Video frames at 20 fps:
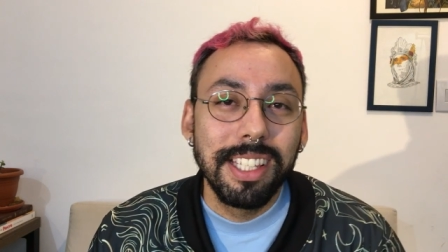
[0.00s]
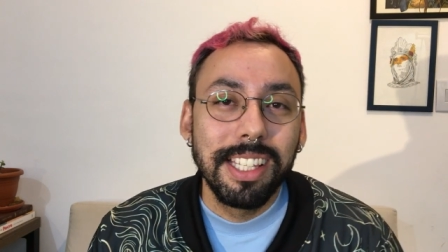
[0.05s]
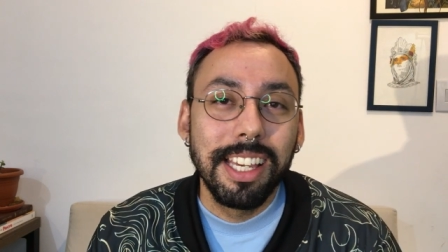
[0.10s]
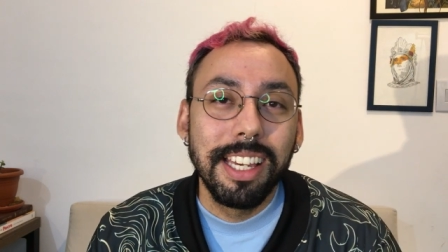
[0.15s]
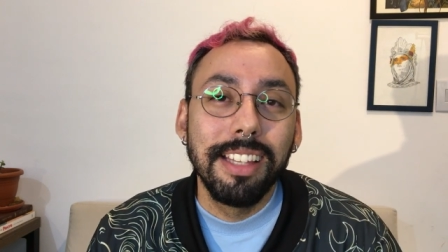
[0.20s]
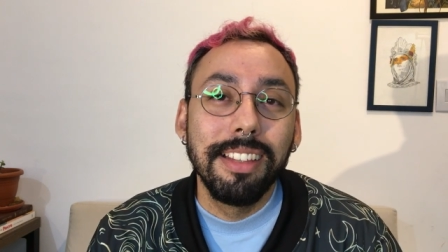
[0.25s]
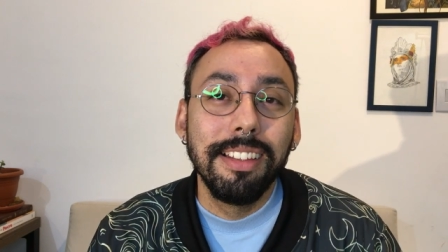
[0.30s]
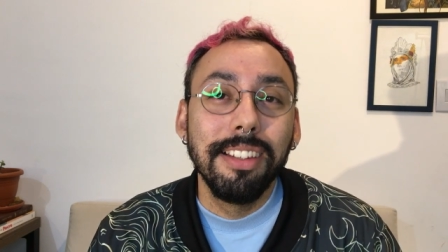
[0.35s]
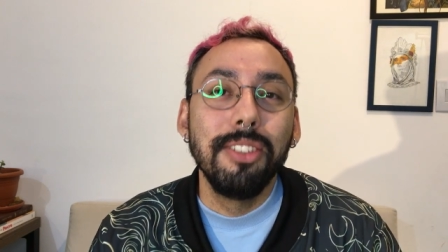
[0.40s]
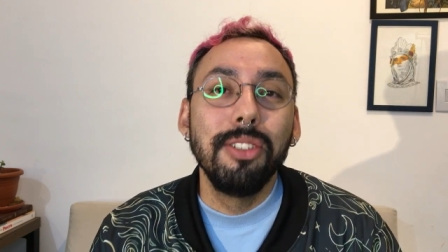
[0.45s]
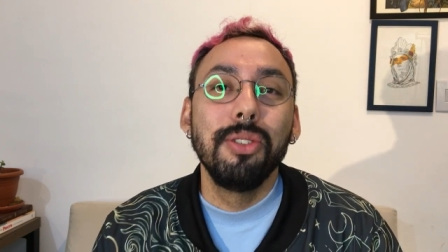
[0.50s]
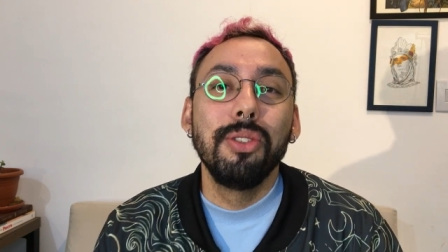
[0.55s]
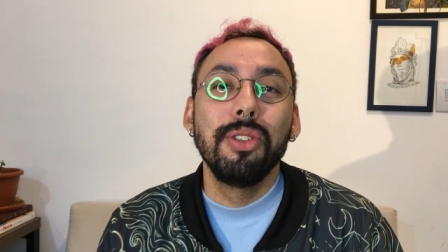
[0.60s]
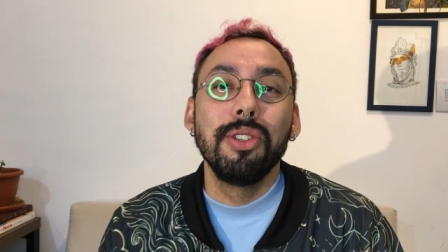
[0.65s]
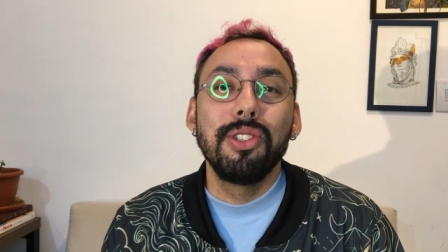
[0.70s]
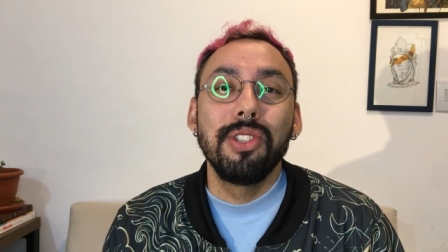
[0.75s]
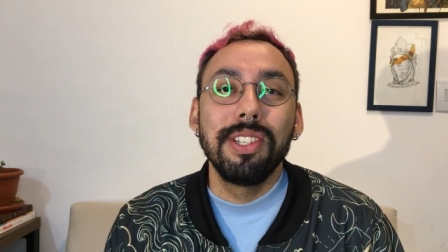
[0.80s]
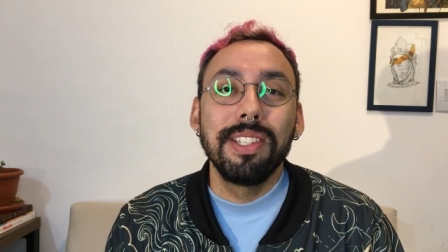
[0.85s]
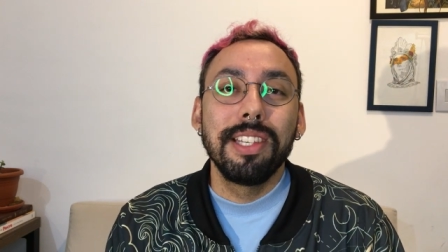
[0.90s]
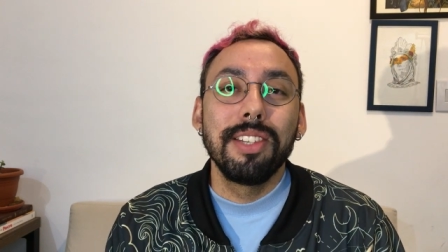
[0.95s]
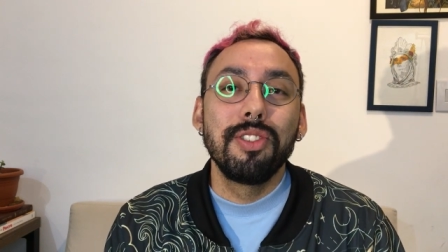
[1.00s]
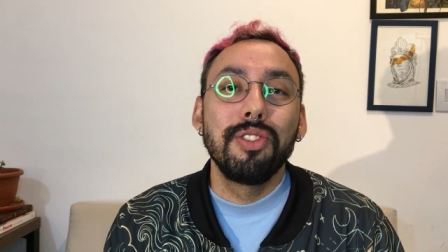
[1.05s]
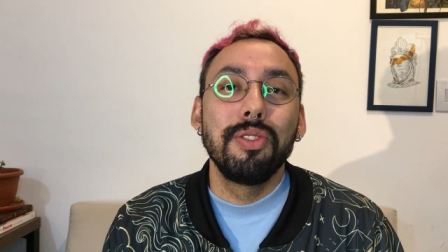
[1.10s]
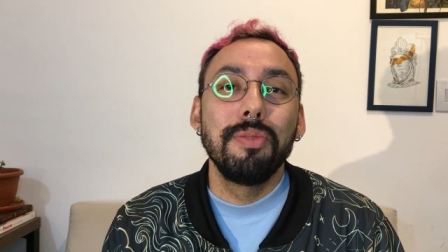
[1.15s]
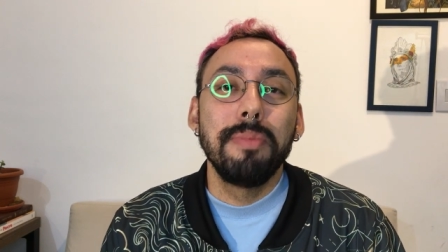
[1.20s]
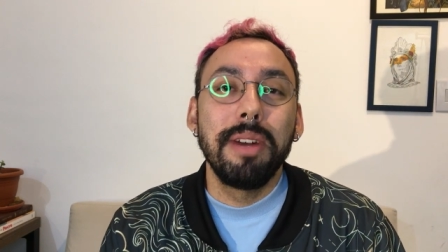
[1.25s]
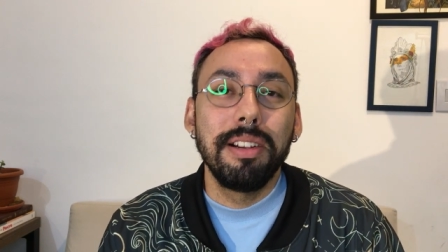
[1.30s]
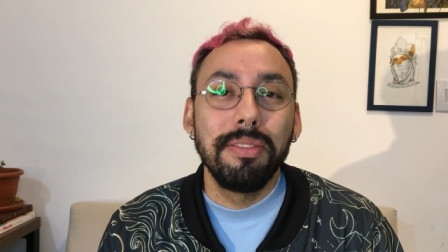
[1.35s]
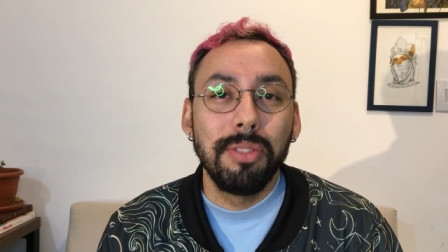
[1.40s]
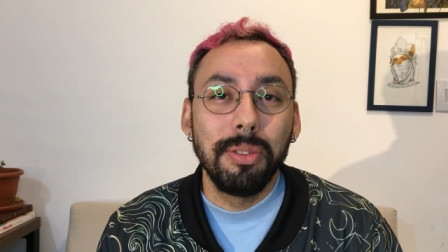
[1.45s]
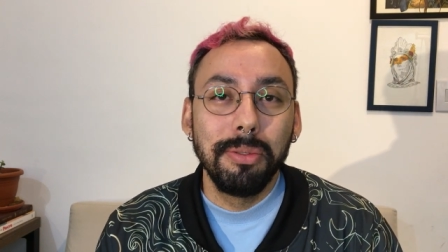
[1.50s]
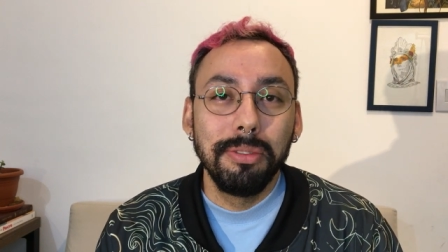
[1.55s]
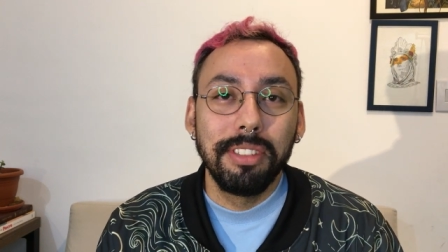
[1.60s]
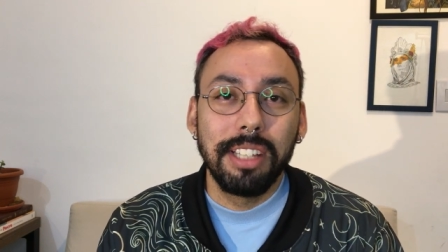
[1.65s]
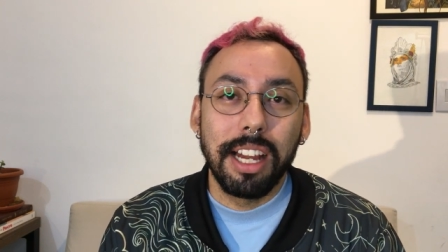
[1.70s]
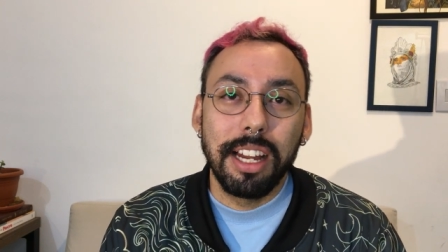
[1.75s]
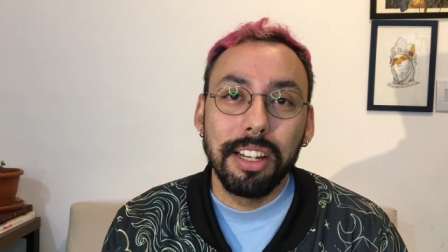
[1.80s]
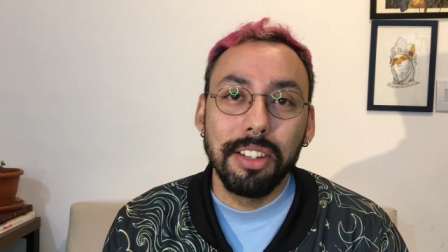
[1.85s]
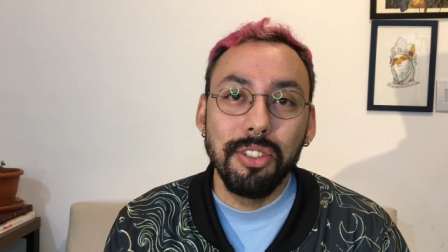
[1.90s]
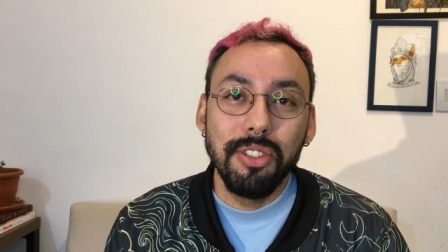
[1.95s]
que é dando notícias de má
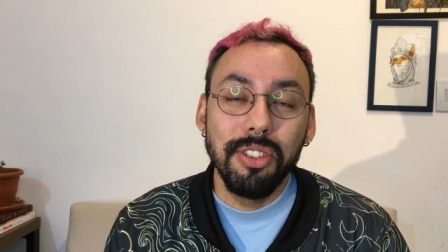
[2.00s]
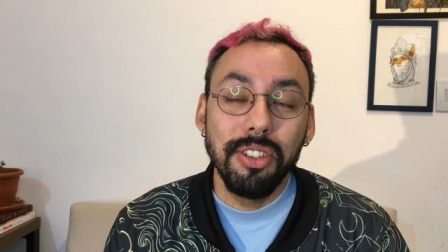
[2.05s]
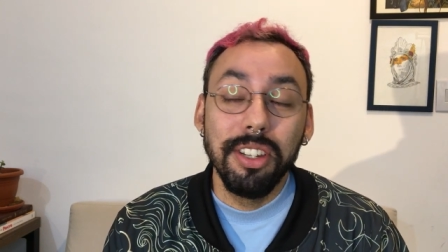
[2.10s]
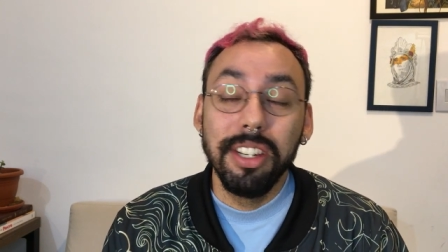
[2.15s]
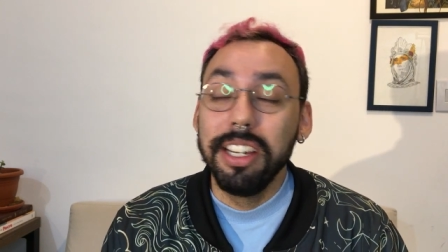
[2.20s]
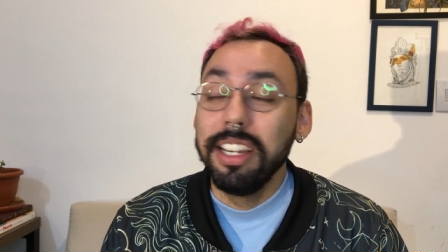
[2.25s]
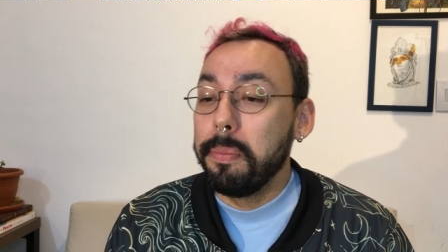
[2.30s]
vontade.